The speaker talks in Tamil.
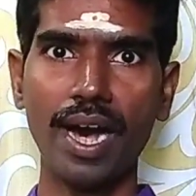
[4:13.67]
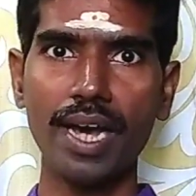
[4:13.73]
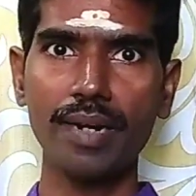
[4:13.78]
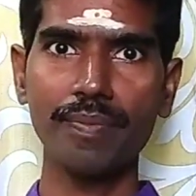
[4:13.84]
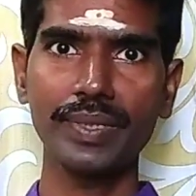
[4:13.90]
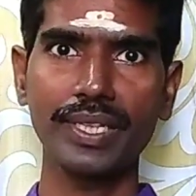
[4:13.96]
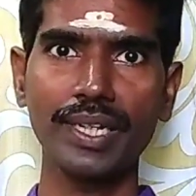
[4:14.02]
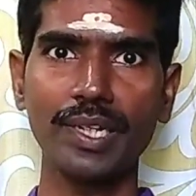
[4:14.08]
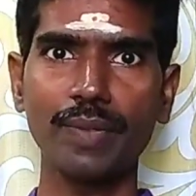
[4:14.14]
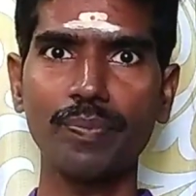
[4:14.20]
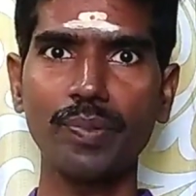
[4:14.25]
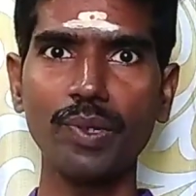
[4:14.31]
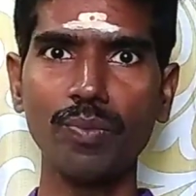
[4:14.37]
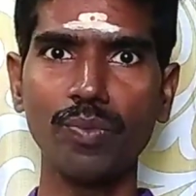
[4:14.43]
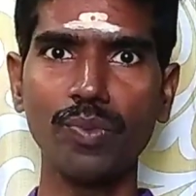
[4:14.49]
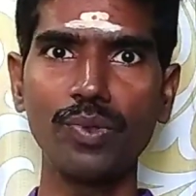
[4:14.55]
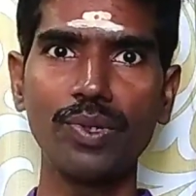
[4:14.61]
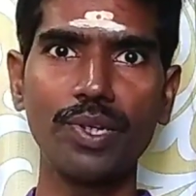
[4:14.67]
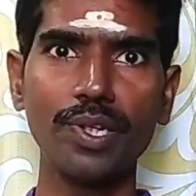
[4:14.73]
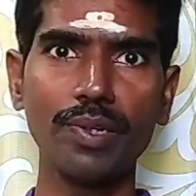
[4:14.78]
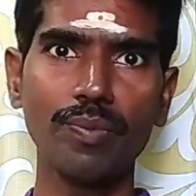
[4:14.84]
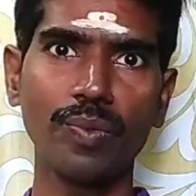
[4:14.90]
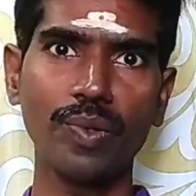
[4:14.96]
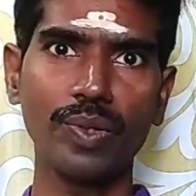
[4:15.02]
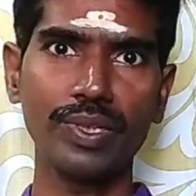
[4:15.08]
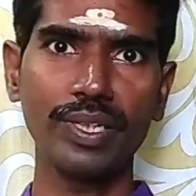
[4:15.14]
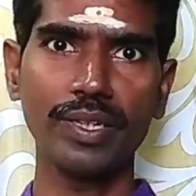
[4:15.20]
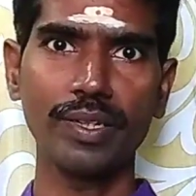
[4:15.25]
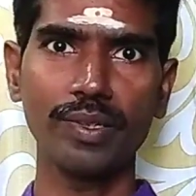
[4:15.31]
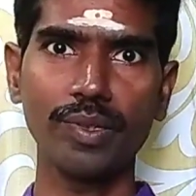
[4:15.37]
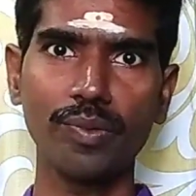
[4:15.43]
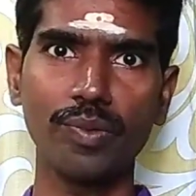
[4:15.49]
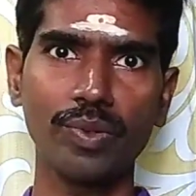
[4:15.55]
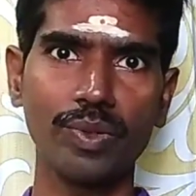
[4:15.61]
ஆரம்பத்தில் எப்படியும் முட்டி மோதி
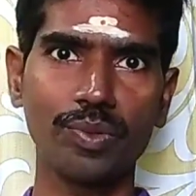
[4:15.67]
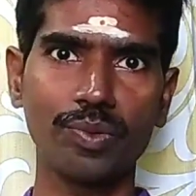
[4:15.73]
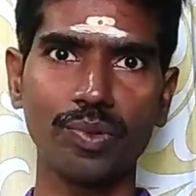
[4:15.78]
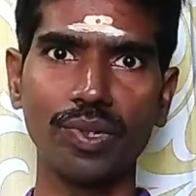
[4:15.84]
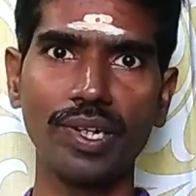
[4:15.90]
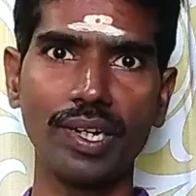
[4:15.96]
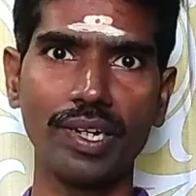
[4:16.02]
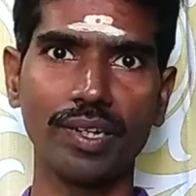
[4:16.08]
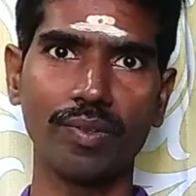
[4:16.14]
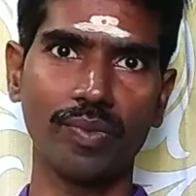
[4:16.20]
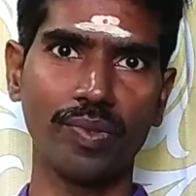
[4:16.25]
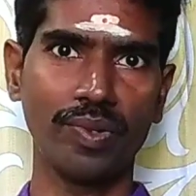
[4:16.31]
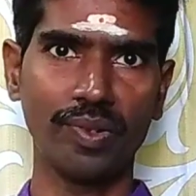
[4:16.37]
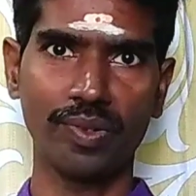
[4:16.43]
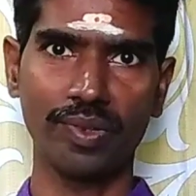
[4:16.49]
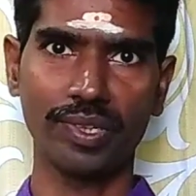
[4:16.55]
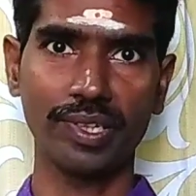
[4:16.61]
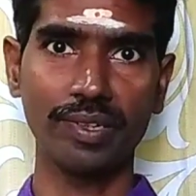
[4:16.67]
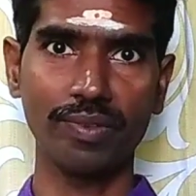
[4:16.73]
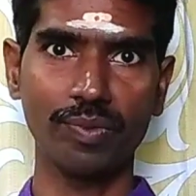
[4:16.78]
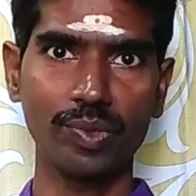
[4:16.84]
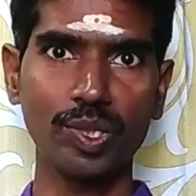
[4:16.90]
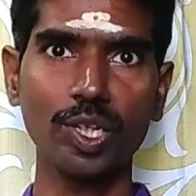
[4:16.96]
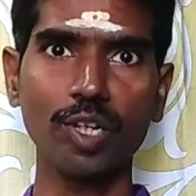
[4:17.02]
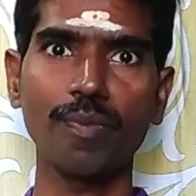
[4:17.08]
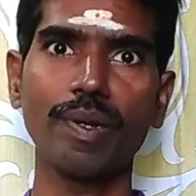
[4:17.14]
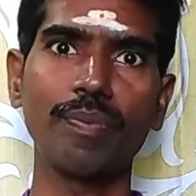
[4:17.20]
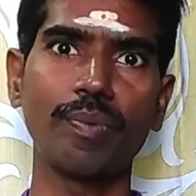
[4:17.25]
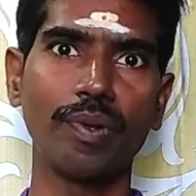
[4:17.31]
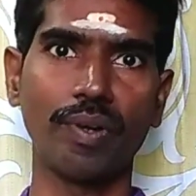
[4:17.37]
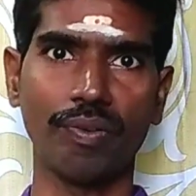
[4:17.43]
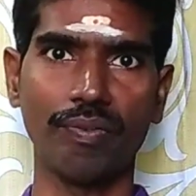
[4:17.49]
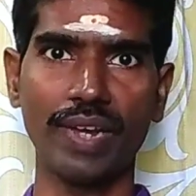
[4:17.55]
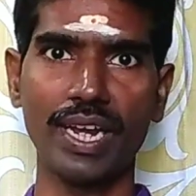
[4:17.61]
ஏதோ ஒரு தொழில் இன்னொருத்தர்கிட்ட உத்தியோகமாக
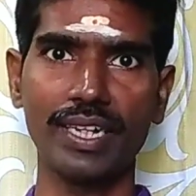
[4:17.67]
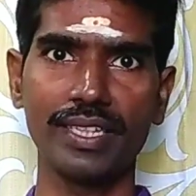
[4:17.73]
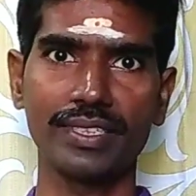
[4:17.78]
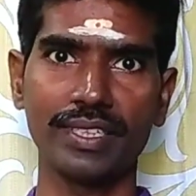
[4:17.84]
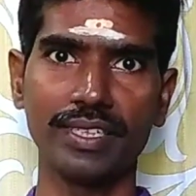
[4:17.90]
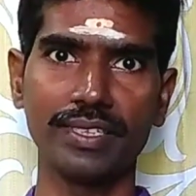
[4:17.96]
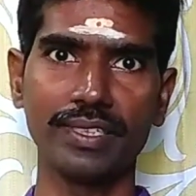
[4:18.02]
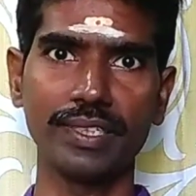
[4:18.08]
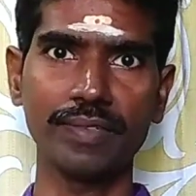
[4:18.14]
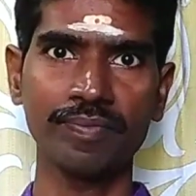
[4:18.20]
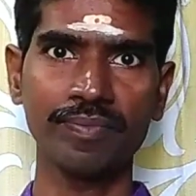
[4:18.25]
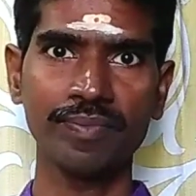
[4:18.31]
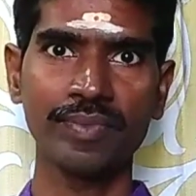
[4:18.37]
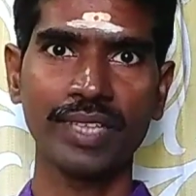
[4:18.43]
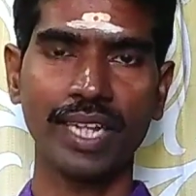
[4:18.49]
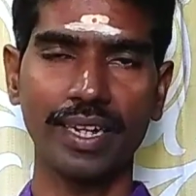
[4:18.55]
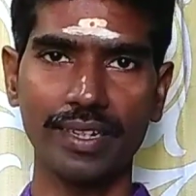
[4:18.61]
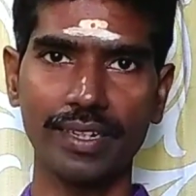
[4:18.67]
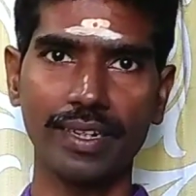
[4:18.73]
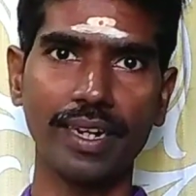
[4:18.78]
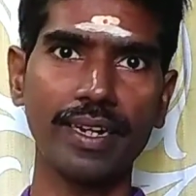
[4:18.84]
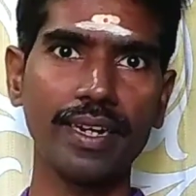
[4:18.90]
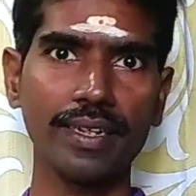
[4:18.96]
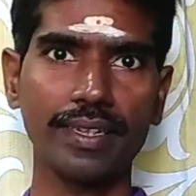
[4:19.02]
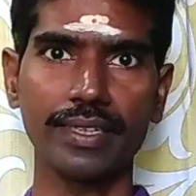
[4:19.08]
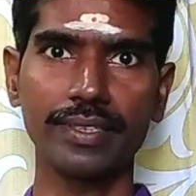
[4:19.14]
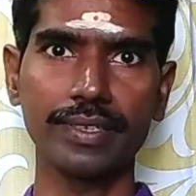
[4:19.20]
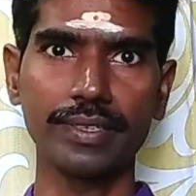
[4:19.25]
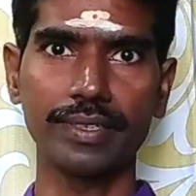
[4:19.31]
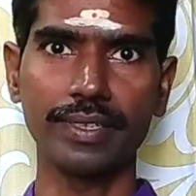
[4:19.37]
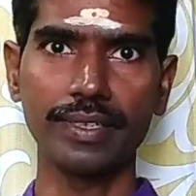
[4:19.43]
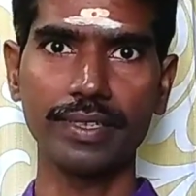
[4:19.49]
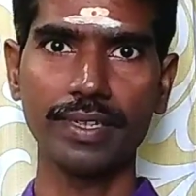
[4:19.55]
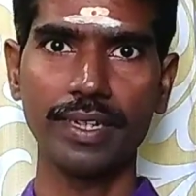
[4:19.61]
போவார் வேலை செஞ்சு அதில் நல்லா
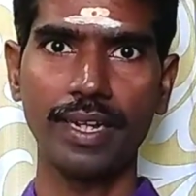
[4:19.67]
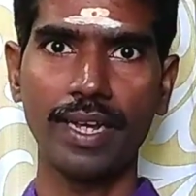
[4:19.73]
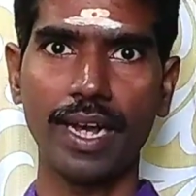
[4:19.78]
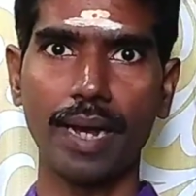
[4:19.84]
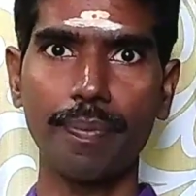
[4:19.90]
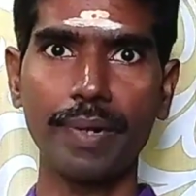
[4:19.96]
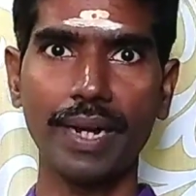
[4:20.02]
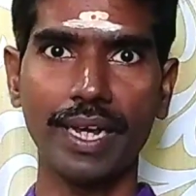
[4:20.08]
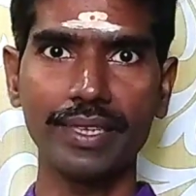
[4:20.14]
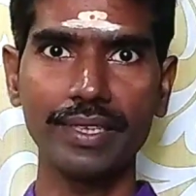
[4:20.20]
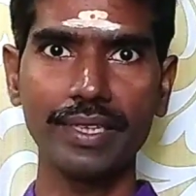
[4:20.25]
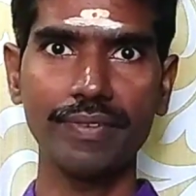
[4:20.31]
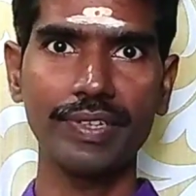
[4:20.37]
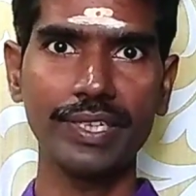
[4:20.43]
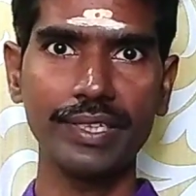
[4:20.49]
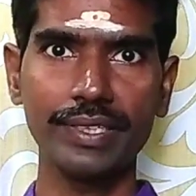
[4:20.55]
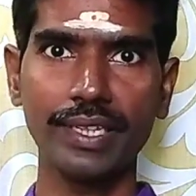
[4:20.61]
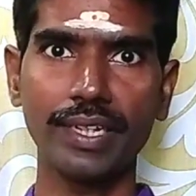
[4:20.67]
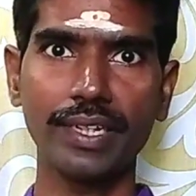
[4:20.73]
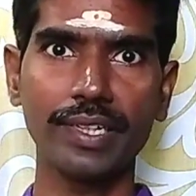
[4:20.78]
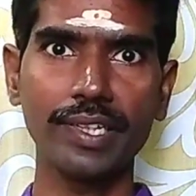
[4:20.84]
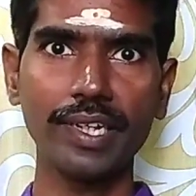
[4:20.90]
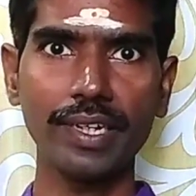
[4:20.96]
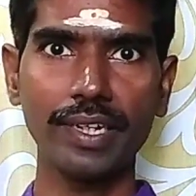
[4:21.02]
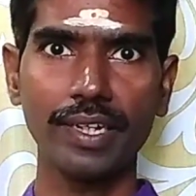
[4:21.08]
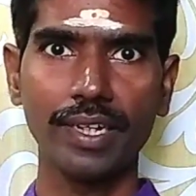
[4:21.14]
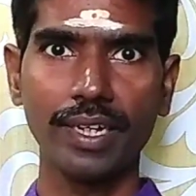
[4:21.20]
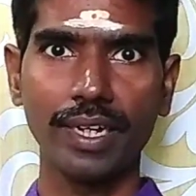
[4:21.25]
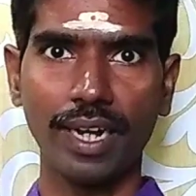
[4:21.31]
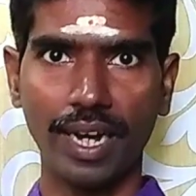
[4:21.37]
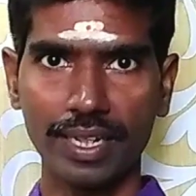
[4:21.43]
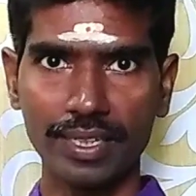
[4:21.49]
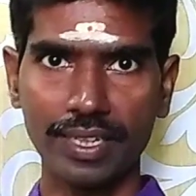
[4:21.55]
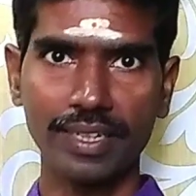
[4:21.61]
கற்றுக்கிட்டு அப்புறம் அந்த விஷயத்துலேருந்து
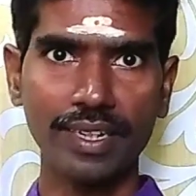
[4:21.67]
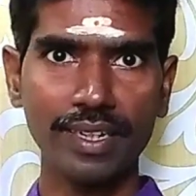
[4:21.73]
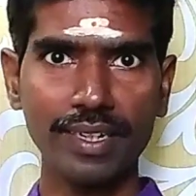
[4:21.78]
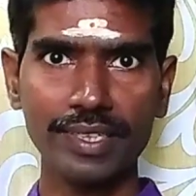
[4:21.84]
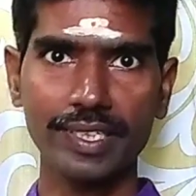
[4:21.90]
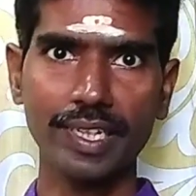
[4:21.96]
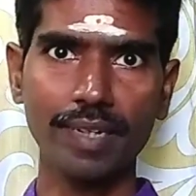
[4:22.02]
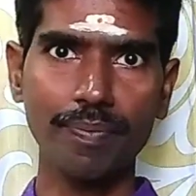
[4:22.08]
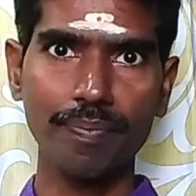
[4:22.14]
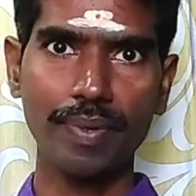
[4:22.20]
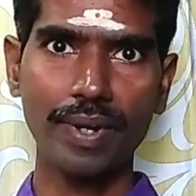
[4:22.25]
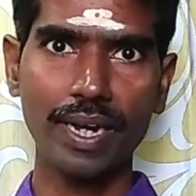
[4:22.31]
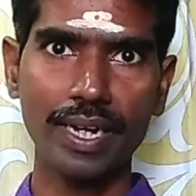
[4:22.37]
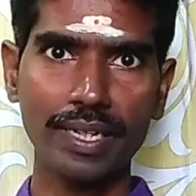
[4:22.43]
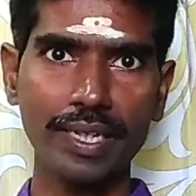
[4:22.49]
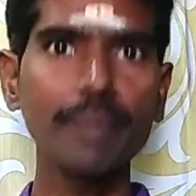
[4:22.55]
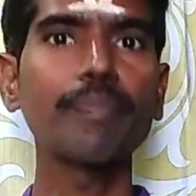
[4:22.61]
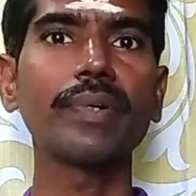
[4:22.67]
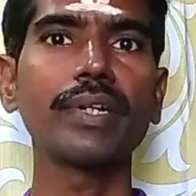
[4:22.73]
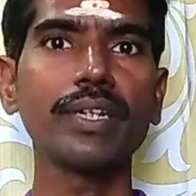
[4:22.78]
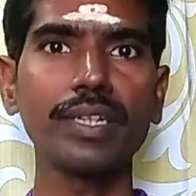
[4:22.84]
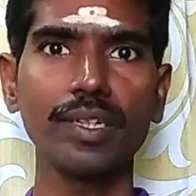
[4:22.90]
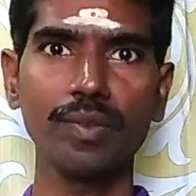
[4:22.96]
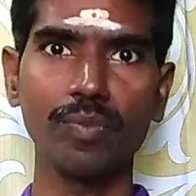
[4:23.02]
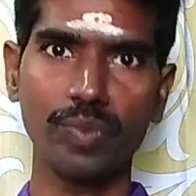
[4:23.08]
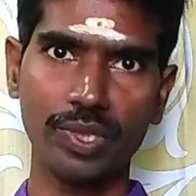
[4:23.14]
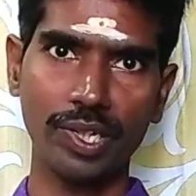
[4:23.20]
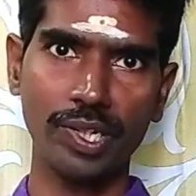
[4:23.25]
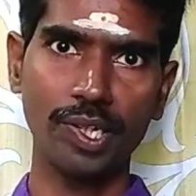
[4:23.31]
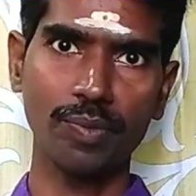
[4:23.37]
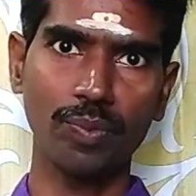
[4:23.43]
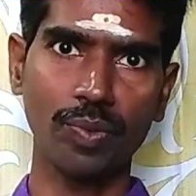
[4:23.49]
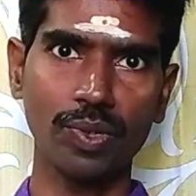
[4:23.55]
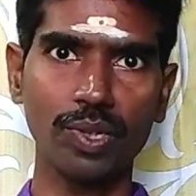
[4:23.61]
அதை நல்லா சிறப்பாகி பிறகு
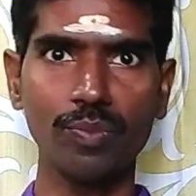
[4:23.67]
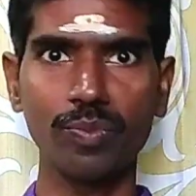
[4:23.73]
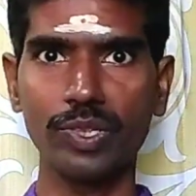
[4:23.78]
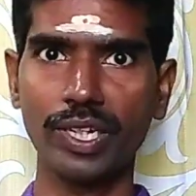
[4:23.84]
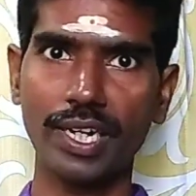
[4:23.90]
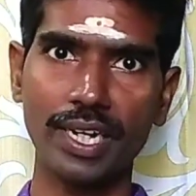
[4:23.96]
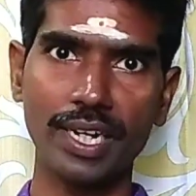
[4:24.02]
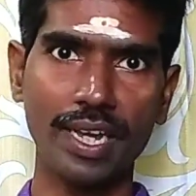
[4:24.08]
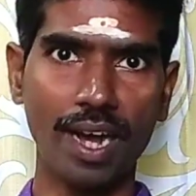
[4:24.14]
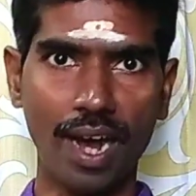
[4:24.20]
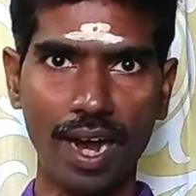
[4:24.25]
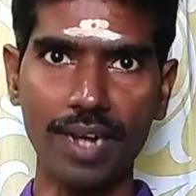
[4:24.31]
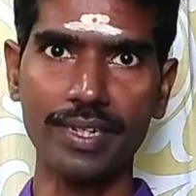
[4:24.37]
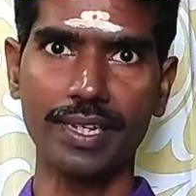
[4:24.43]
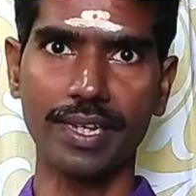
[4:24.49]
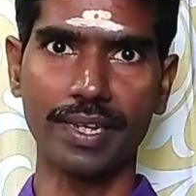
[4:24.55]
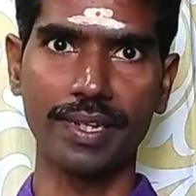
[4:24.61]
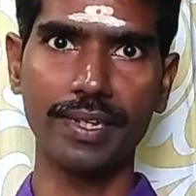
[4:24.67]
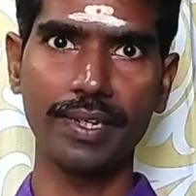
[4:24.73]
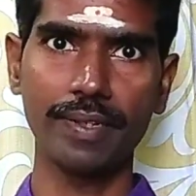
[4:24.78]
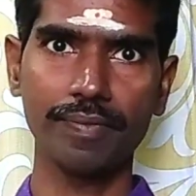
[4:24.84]
முதலீடு போட்டு முதலாளி ஆகி